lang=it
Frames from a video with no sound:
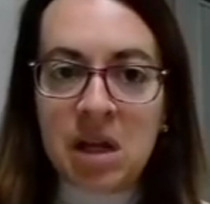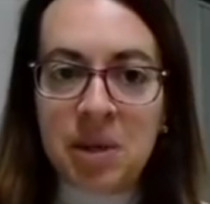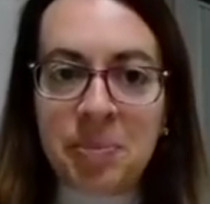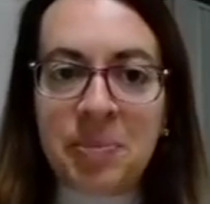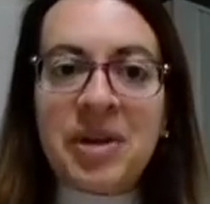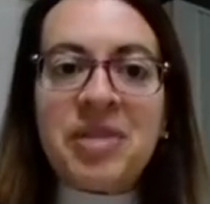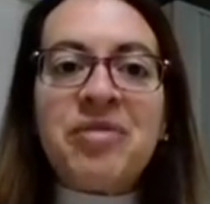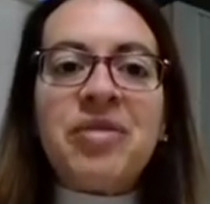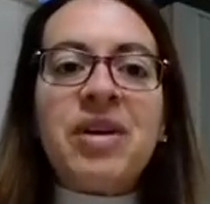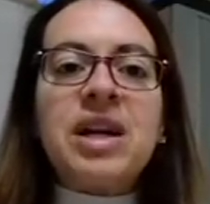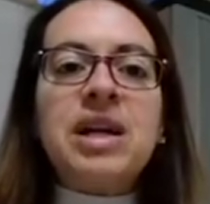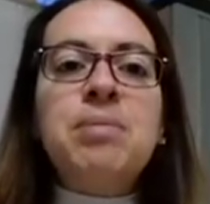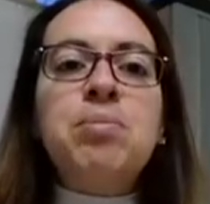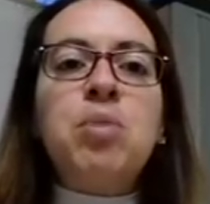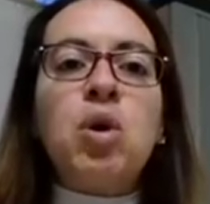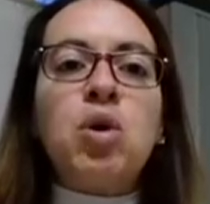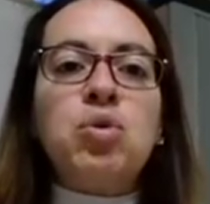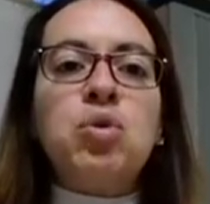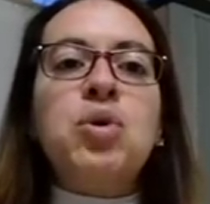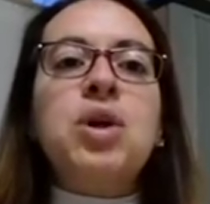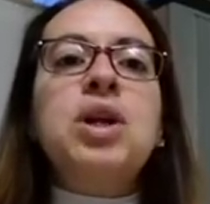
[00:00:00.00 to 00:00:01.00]
per fare in
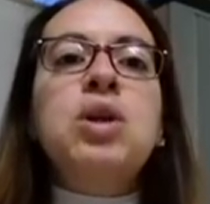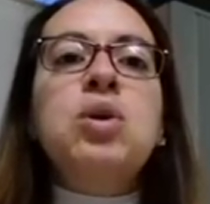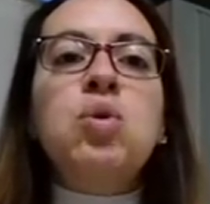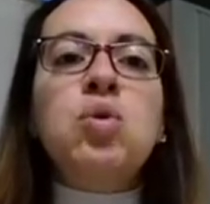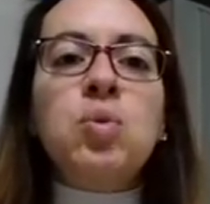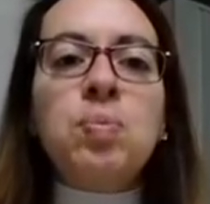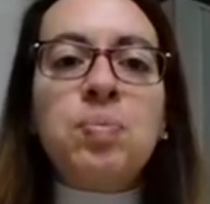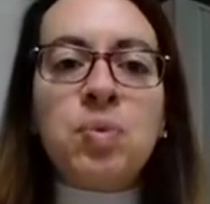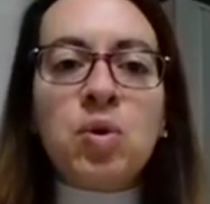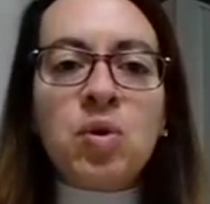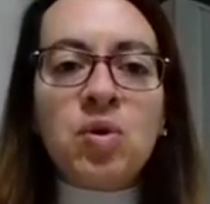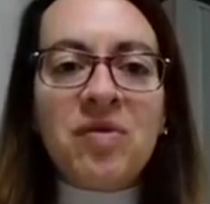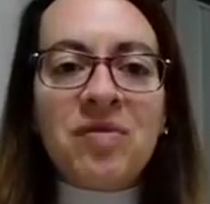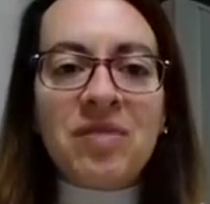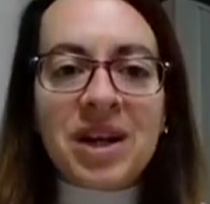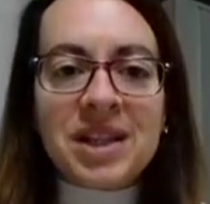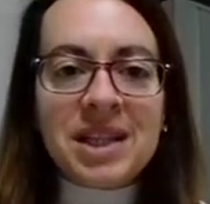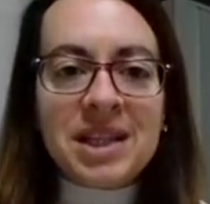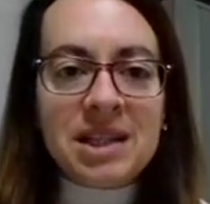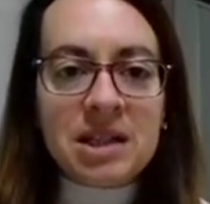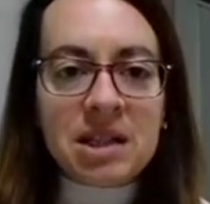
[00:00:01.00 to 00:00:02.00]
modo che il gruppo non
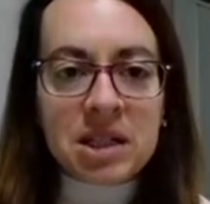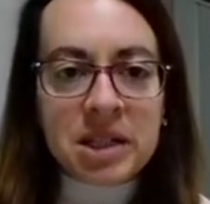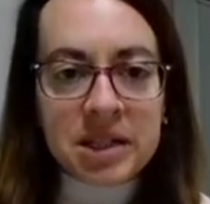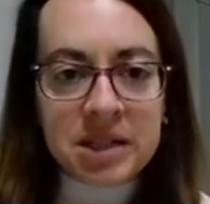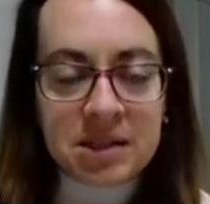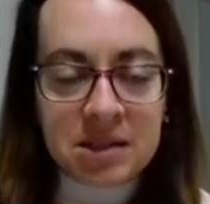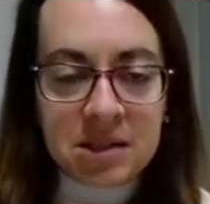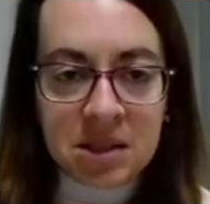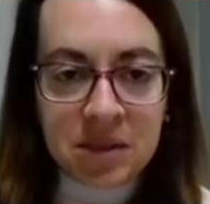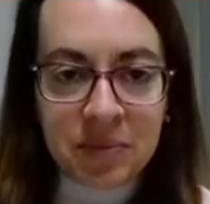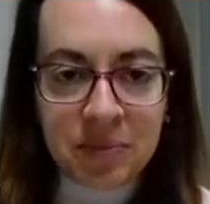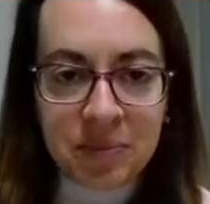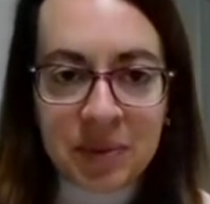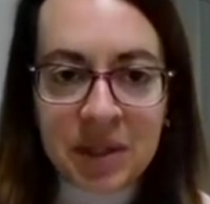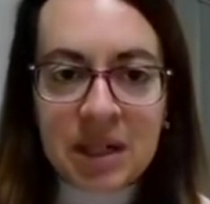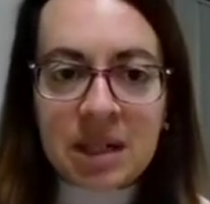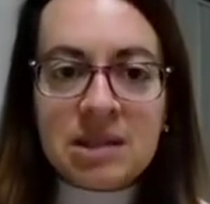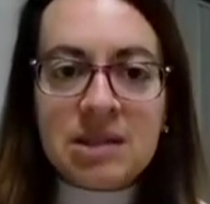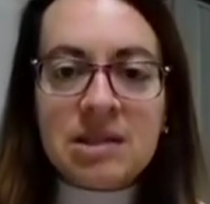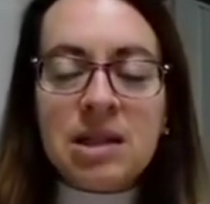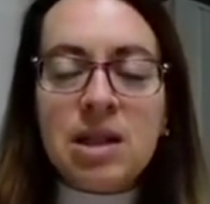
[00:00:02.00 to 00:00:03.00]
vada in crisi,
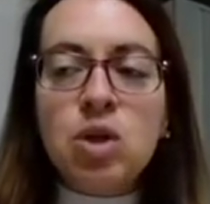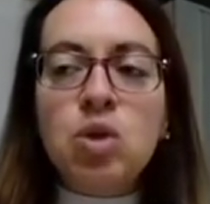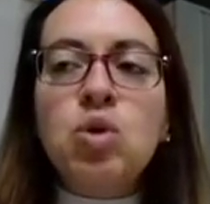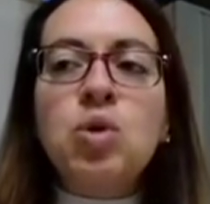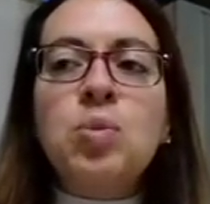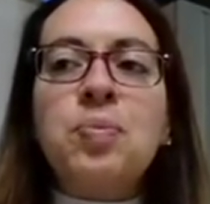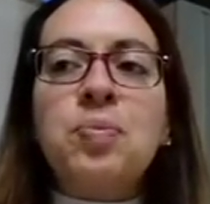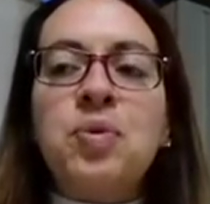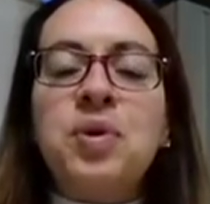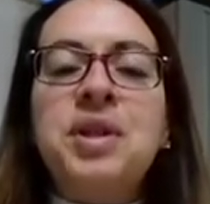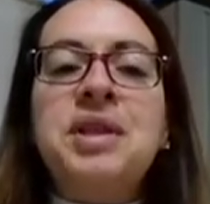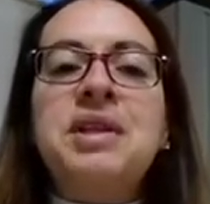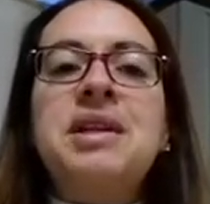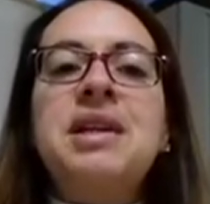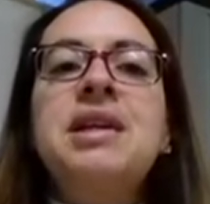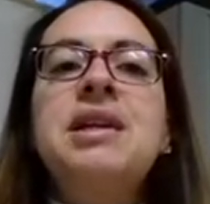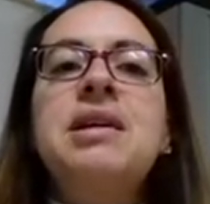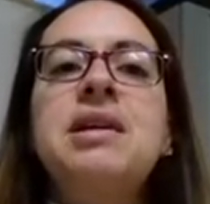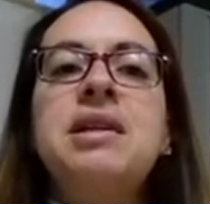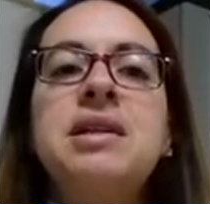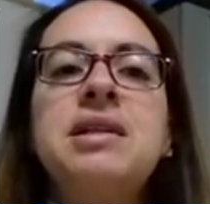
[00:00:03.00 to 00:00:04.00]
perché se il gruppo entra
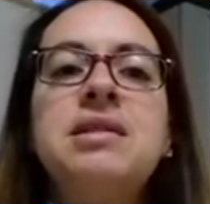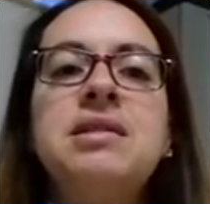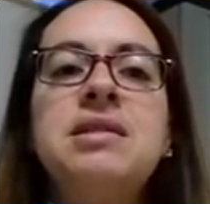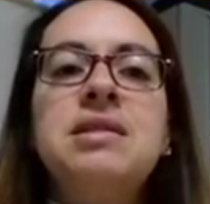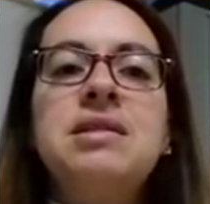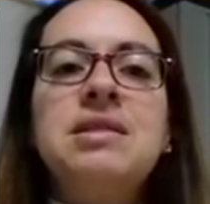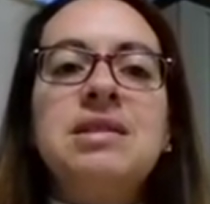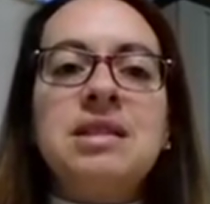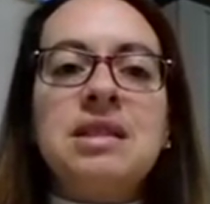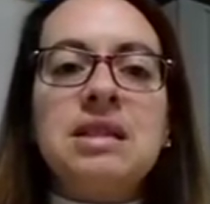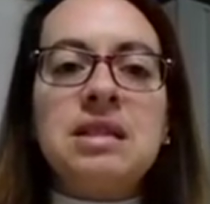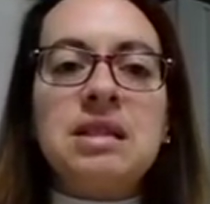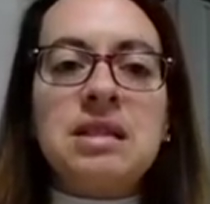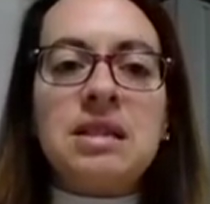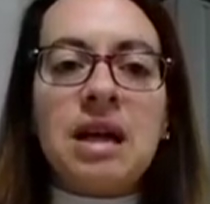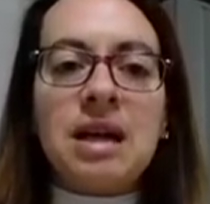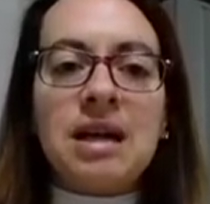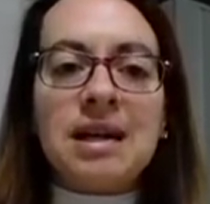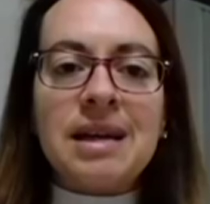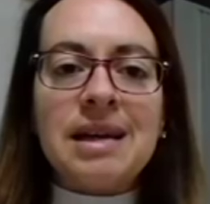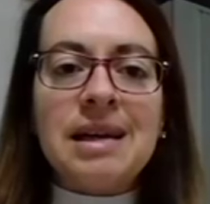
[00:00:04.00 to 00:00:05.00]
in crisi si
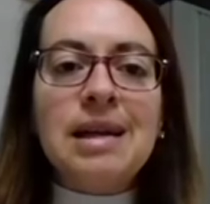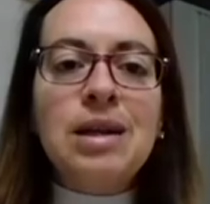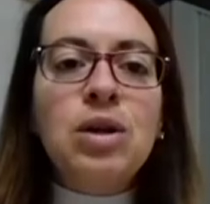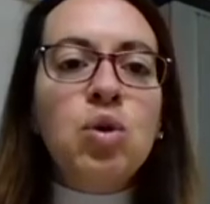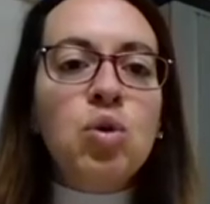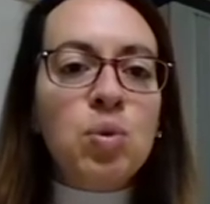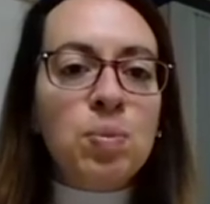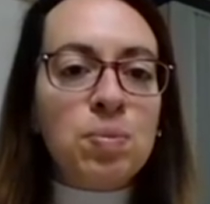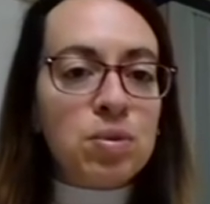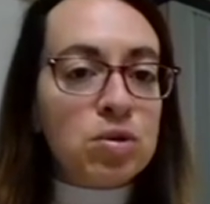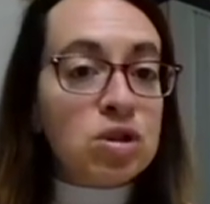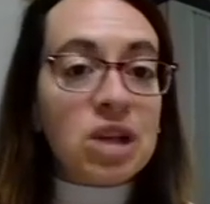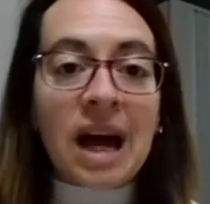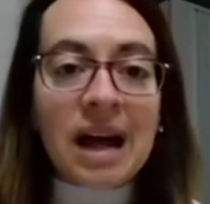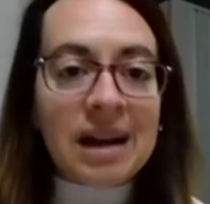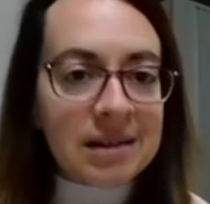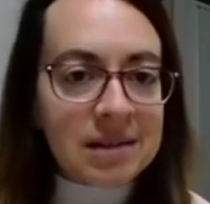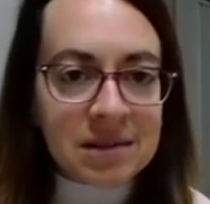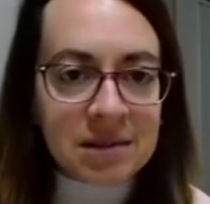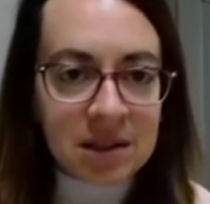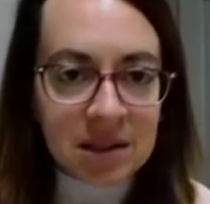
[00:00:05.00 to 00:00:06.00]
rischia che il gruppo
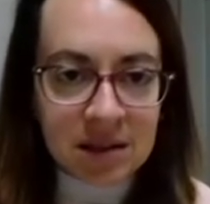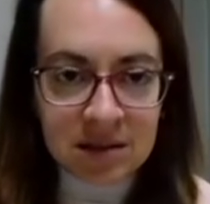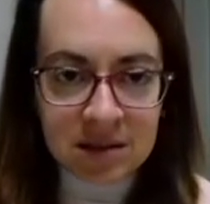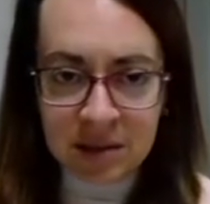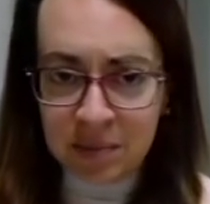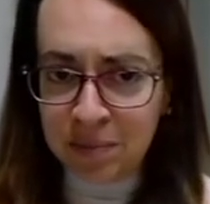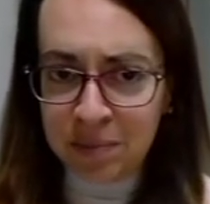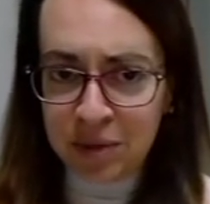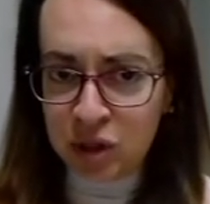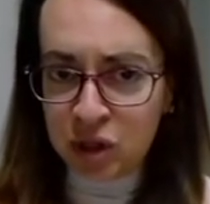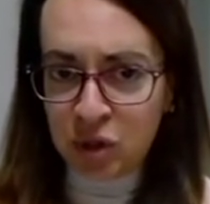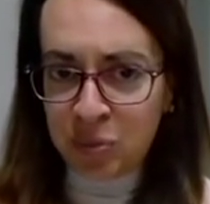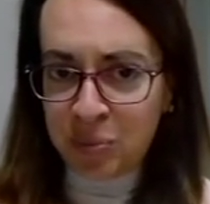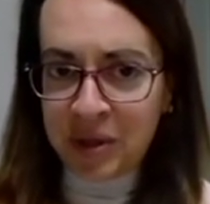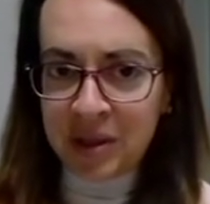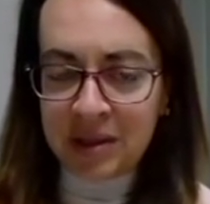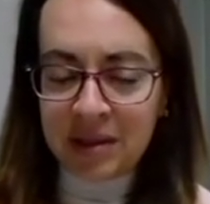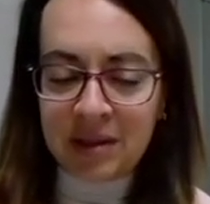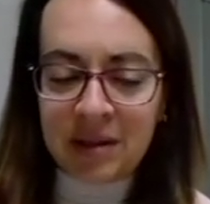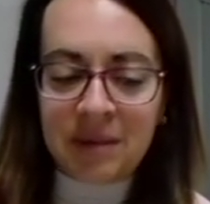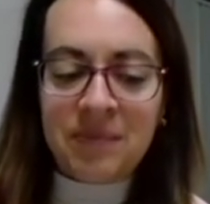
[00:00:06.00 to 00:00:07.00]
salti,
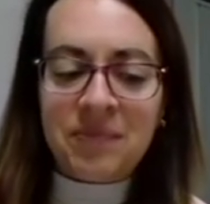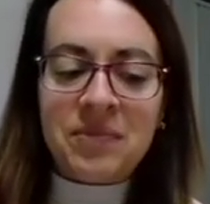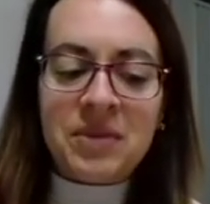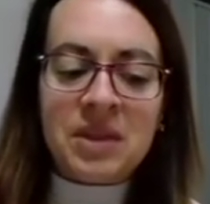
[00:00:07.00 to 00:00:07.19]
semplicemente.